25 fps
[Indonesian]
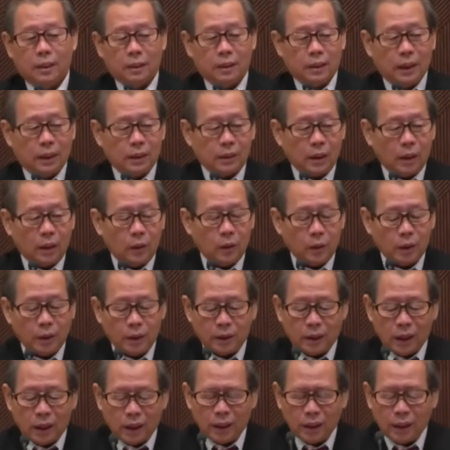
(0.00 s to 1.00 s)
Dan kalau
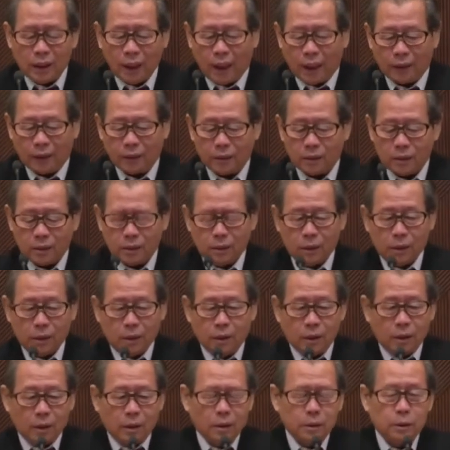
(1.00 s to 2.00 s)
kita lihat
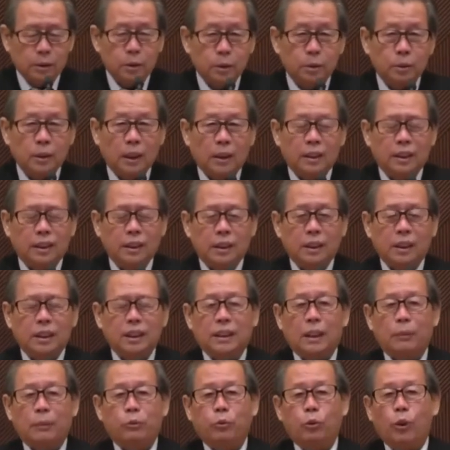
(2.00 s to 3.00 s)
juga di
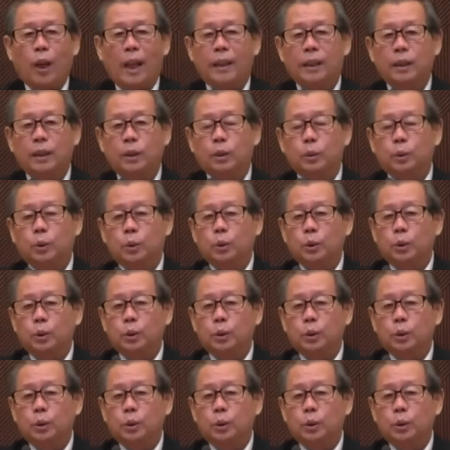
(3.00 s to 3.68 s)
kitab Wahyu,